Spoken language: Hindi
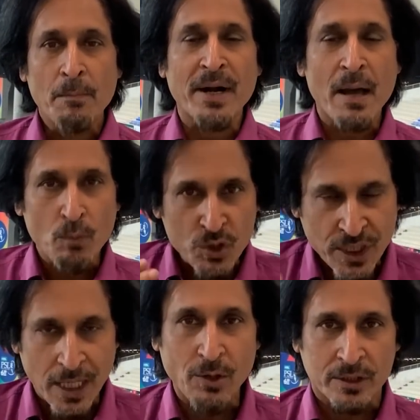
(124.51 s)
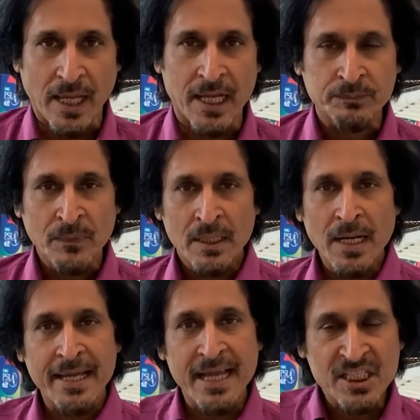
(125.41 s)
बड़ा मुश्किल होता है
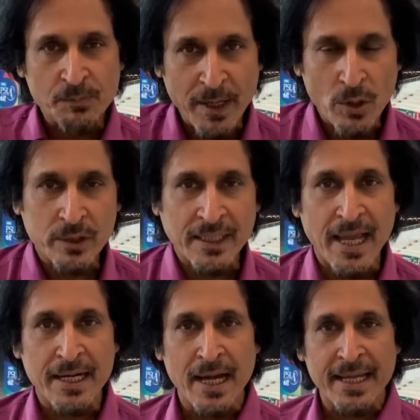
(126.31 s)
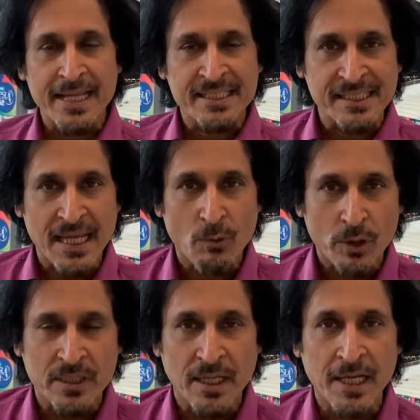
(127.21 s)
ना गेंद स्पिन होता है ना गेंद सीम
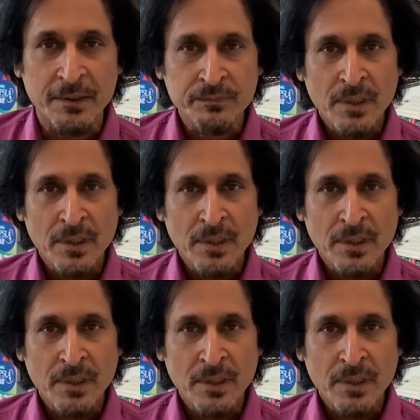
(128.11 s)
होती है